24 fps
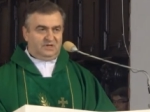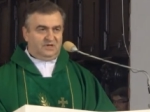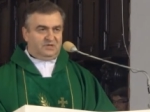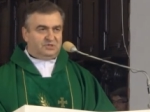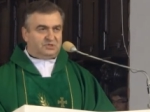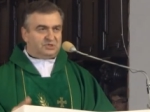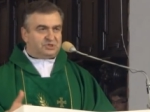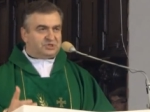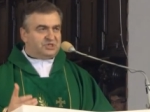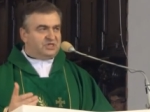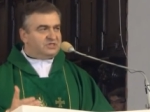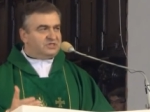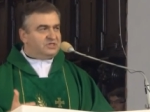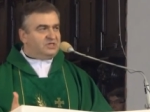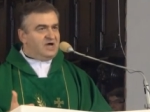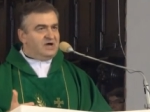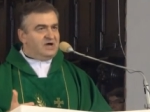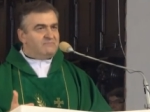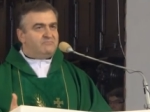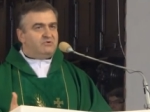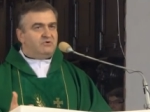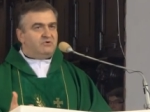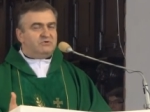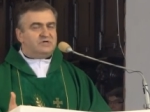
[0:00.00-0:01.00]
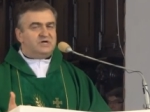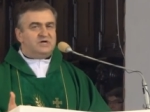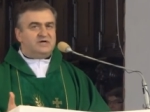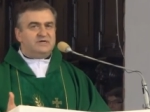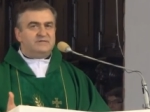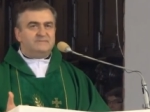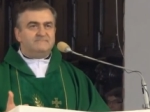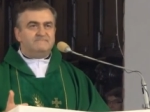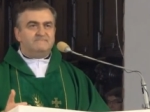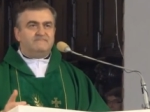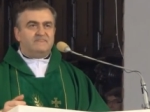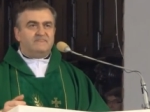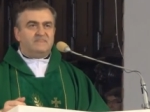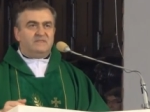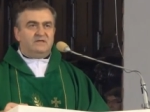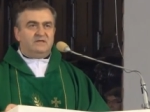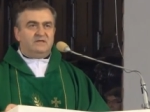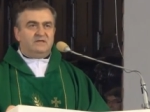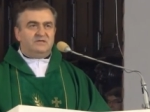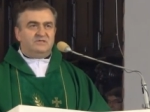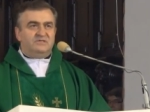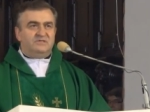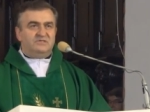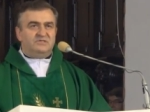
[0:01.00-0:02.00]
że dla Boga
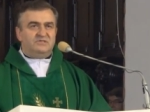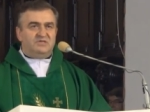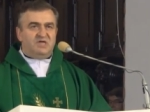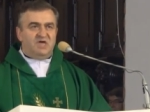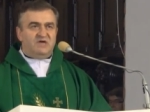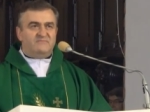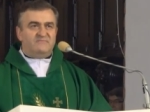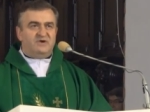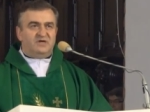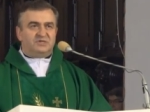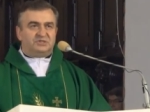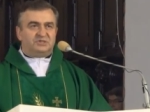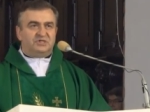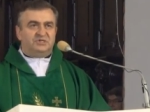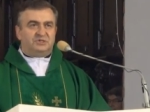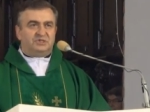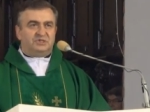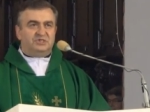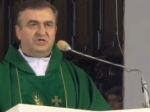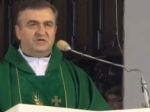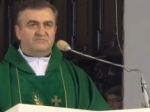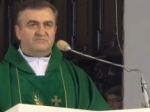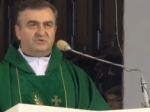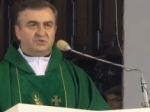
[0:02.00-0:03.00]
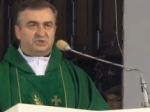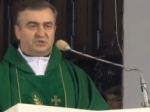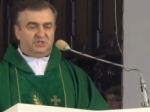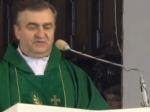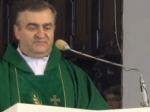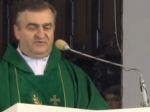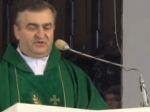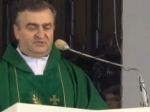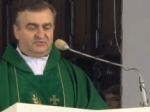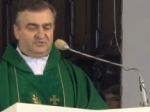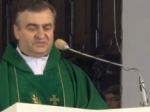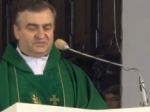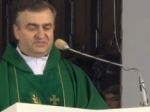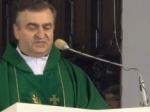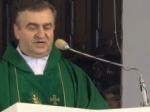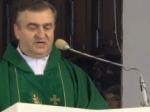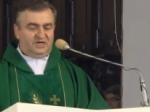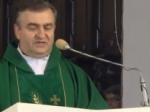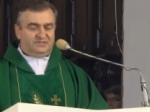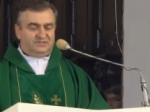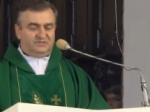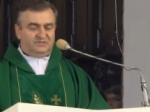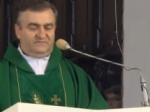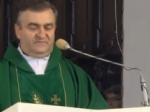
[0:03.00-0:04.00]
nie ma rzeczy niemożliwych do
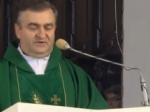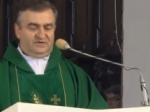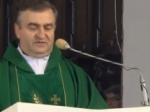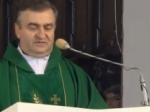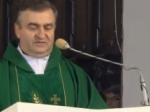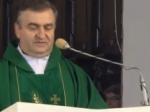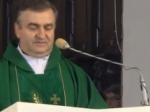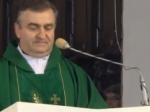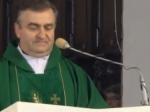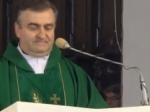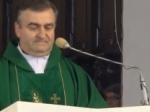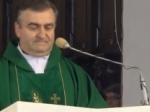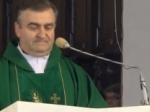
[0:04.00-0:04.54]
zrealizowania.